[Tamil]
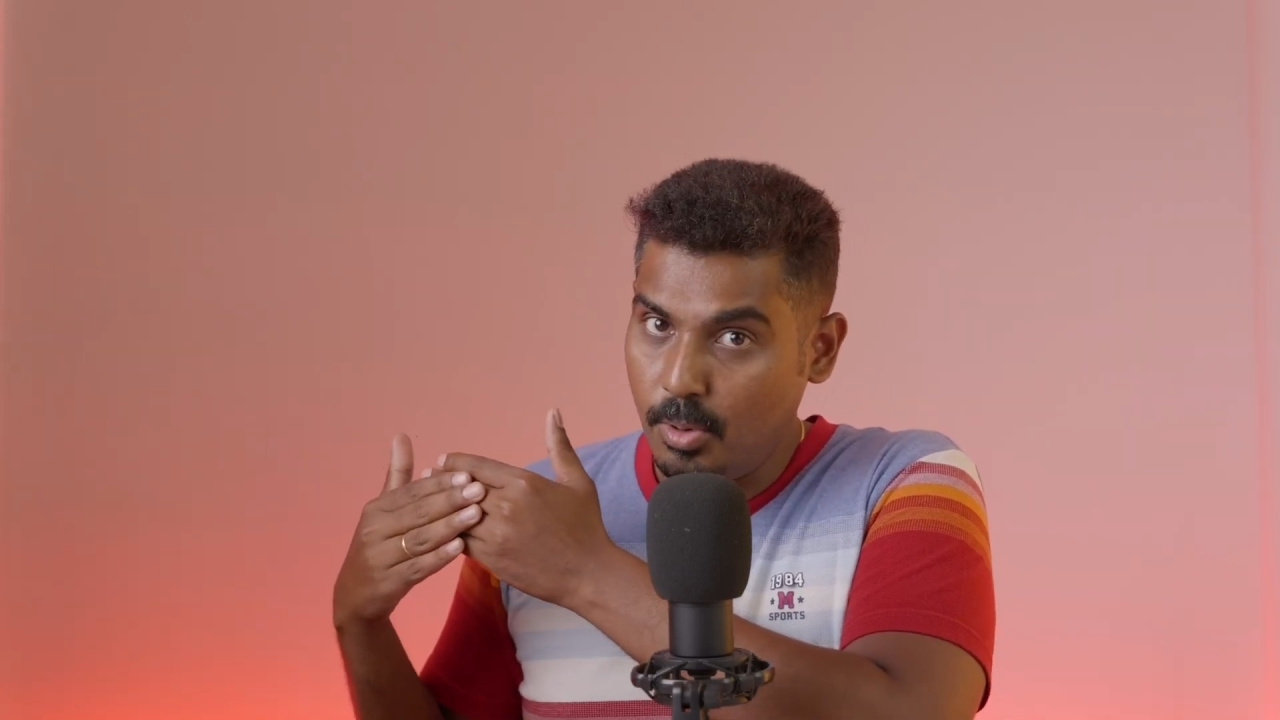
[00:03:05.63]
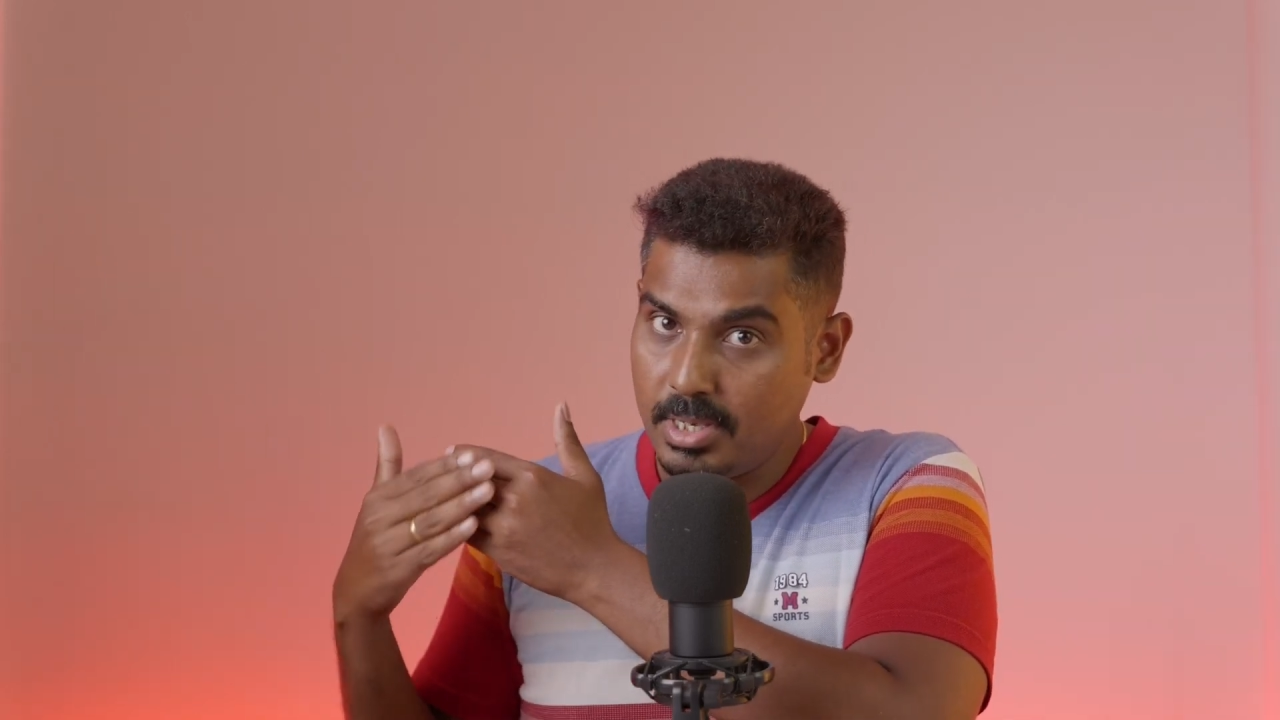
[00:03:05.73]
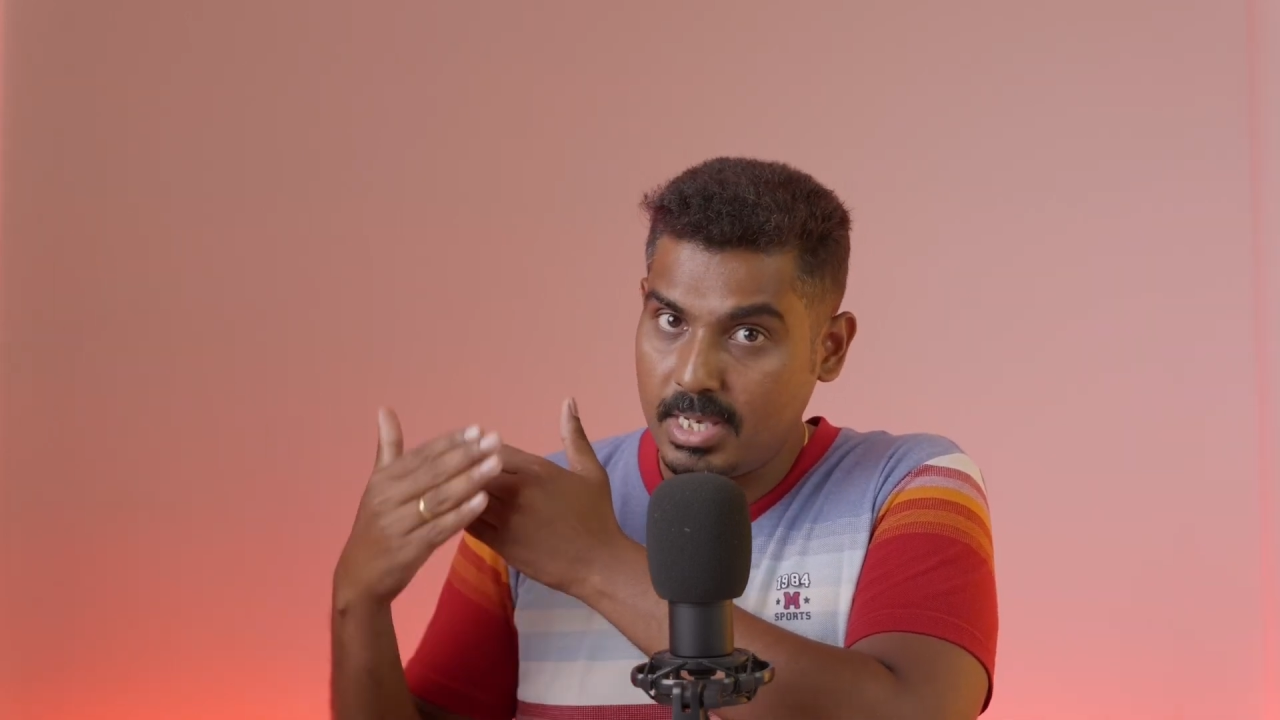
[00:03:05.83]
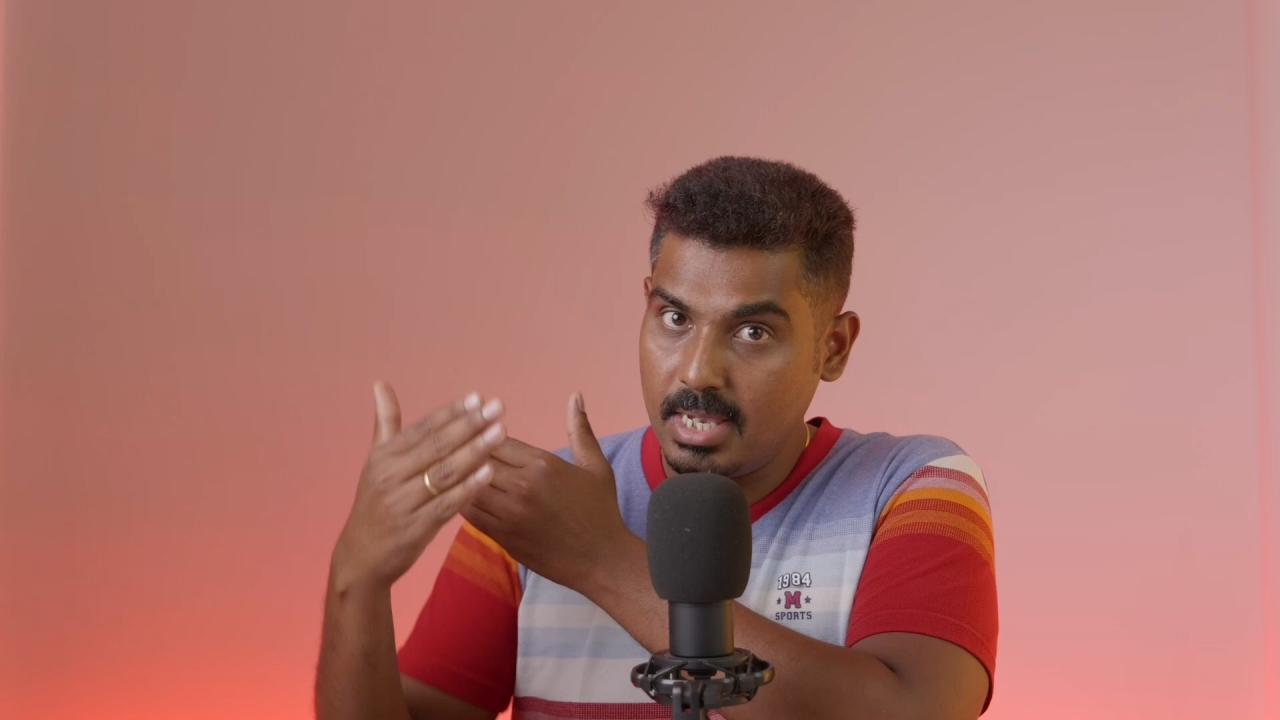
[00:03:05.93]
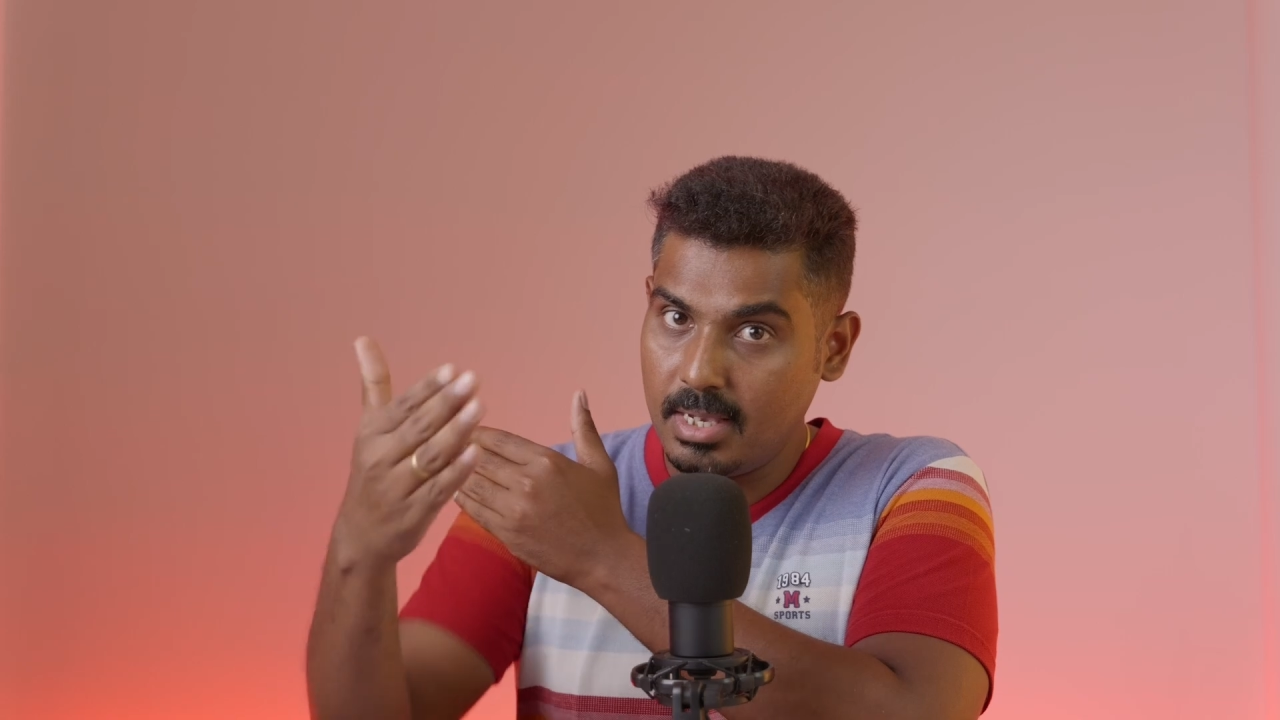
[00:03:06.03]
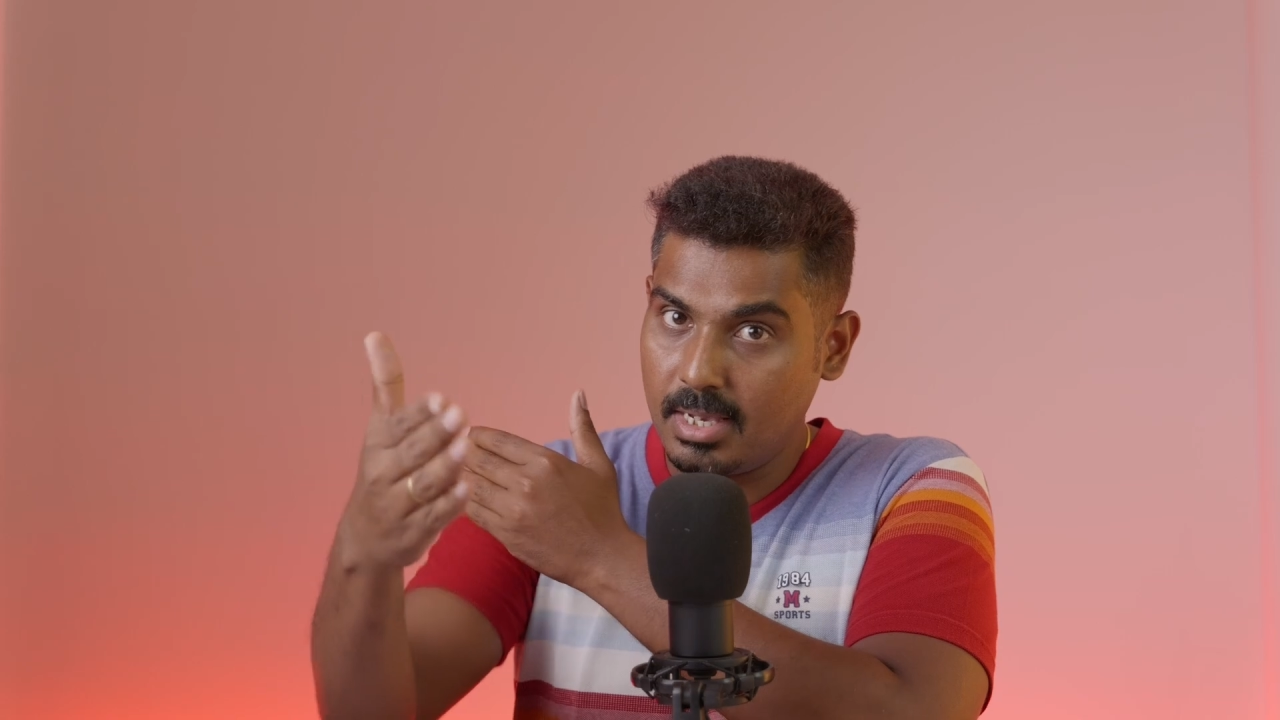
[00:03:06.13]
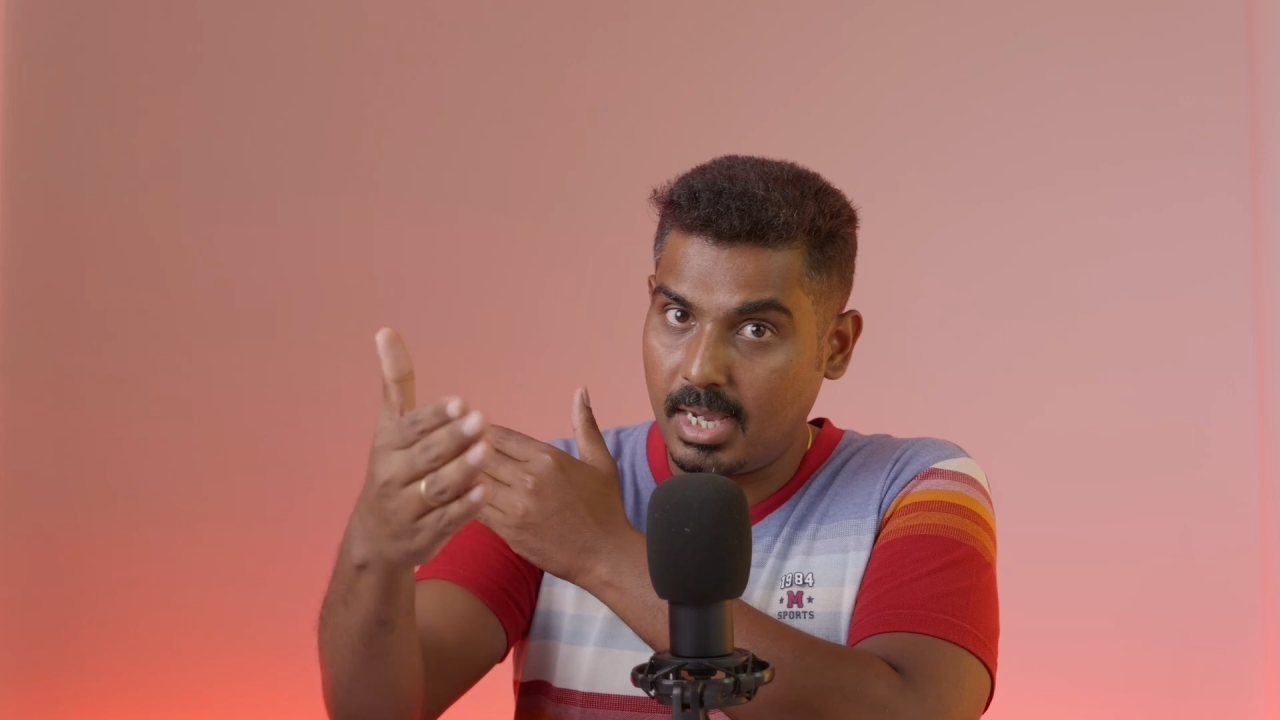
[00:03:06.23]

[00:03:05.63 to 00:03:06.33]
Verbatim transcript: நோக்கி